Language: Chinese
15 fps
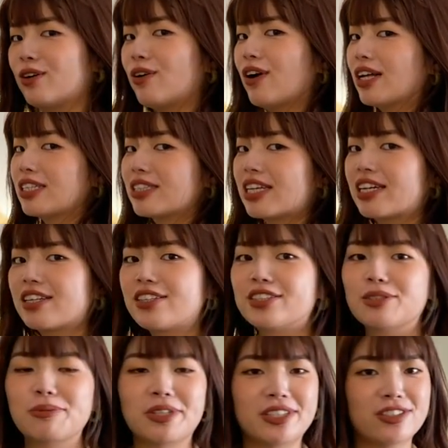换，在
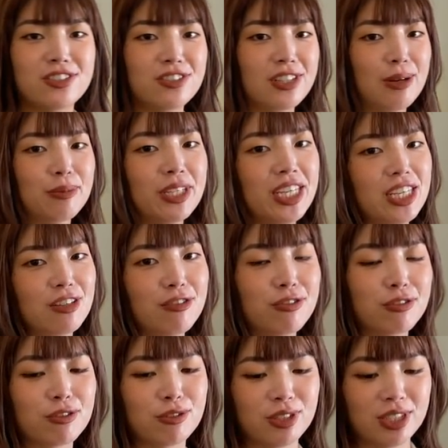这边试他们的衣服。